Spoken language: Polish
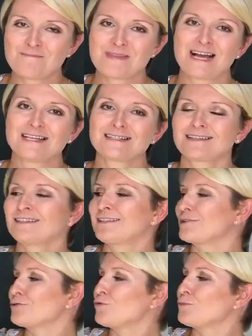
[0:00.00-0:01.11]
ale kiedy na
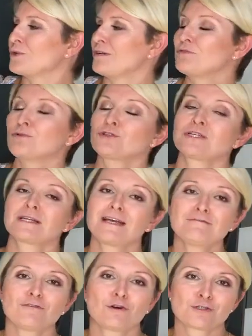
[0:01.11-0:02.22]
rynku pojawiło się
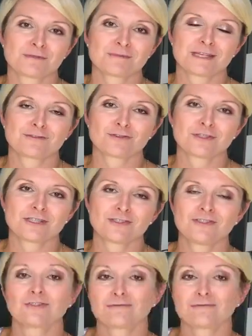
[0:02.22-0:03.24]
Revo 830, to